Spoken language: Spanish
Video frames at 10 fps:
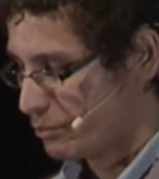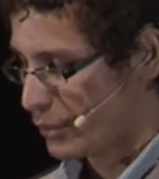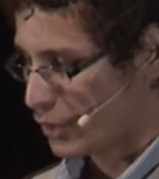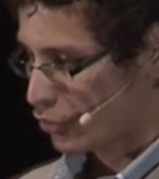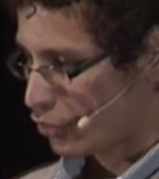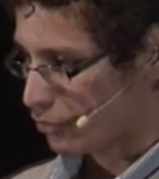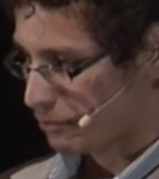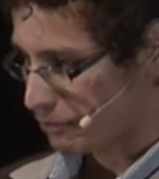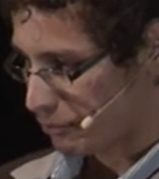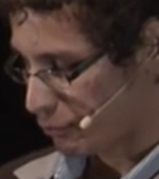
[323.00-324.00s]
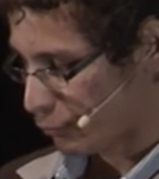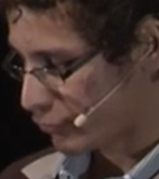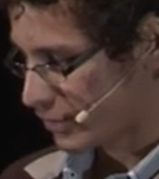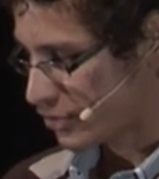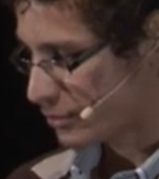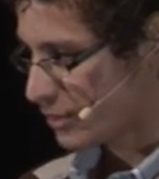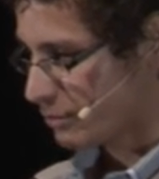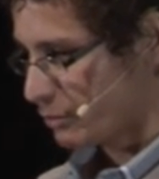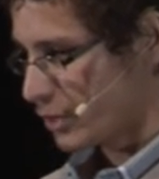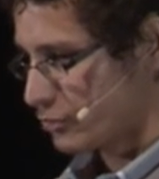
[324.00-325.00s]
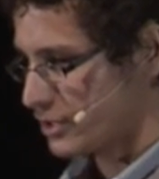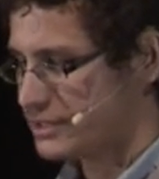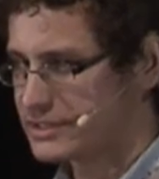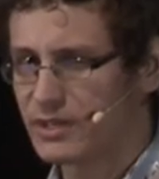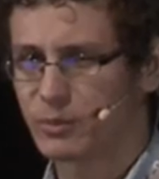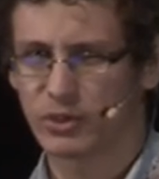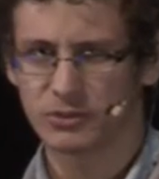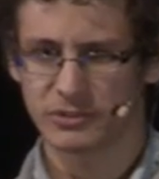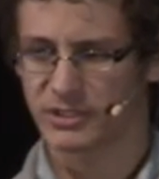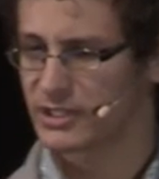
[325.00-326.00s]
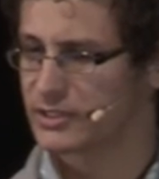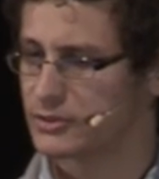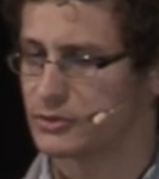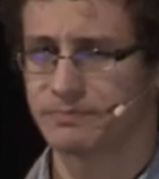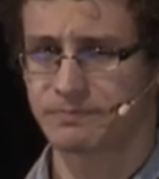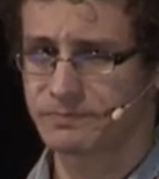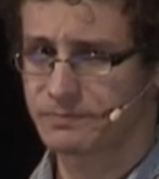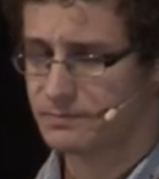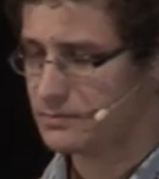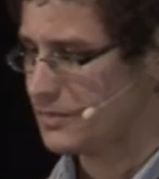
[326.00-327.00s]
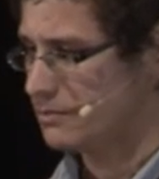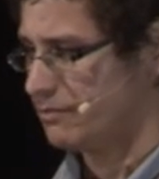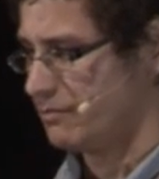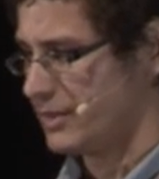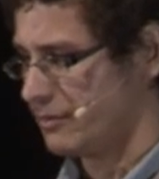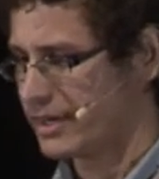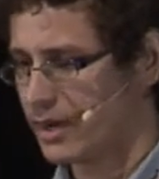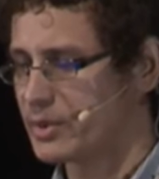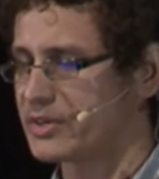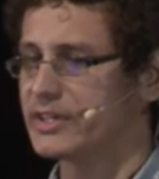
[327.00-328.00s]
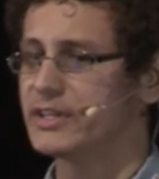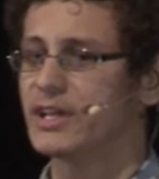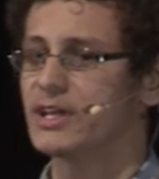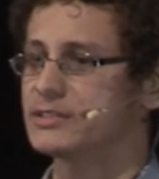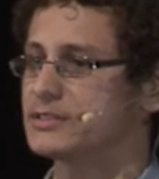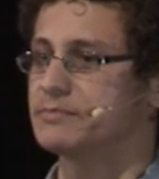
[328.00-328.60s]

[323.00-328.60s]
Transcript: Pero volviendo a mi pregunta inicial, ¿por qué sucede esto? Becas perdidas.